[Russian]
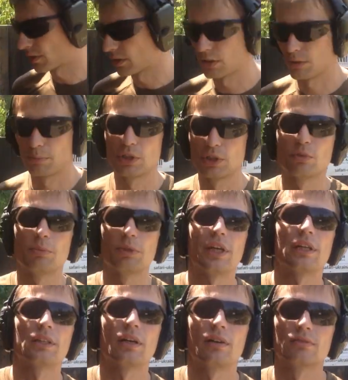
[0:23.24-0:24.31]
э, был у меня
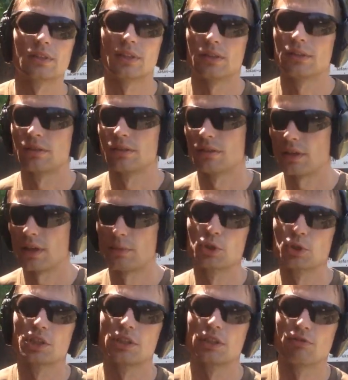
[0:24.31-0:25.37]
недавно, а
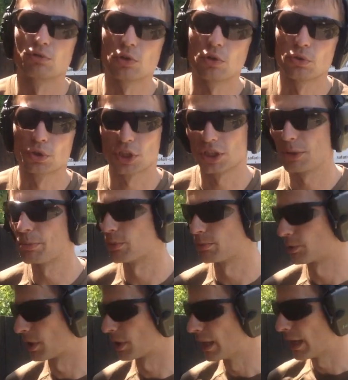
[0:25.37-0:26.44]
может давно уже, не
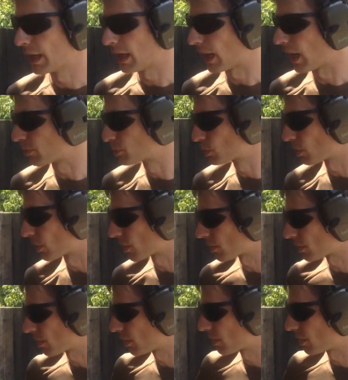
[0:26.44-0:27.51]
помню, обзор
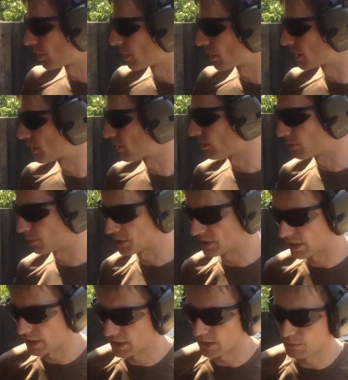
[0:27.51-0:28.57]
газового
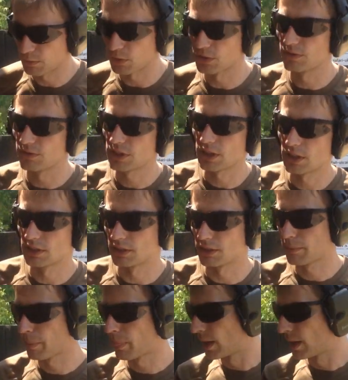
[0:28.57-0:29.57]
пистолета Ford 12.